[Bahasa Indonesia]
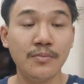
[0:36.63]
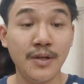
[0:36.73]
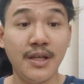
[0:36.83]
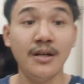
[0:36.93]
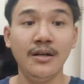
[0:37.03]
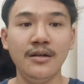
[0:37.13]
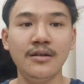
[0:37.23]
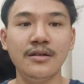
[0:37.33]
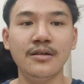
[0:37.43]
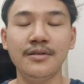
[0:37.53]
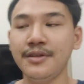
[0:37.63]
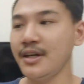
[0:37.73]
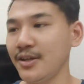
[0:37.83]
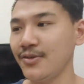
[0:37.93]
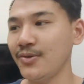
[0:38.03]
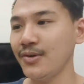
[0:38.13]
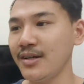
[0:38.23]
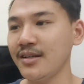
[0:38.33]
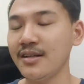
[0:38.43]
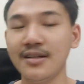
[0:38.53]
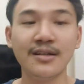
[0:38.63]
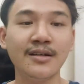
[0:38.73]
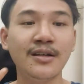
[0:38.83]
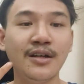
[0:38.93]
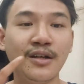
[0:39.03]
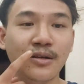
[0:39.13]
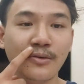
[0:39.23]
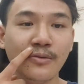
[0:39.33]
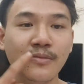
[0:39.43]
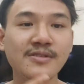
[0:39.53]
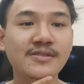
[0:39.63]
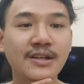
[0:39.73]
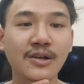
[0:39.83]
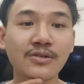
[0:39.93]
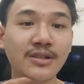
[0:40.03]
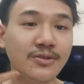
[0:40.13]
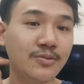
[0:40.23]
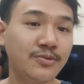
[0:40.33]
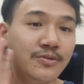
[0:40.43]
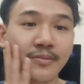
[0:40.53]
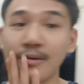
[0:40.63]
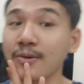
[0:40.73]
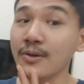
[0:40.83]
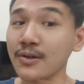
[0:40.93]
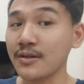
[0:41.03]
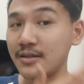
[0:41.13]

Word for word: pria, yaitu adalah kumis, jenggot, ataupun bewo.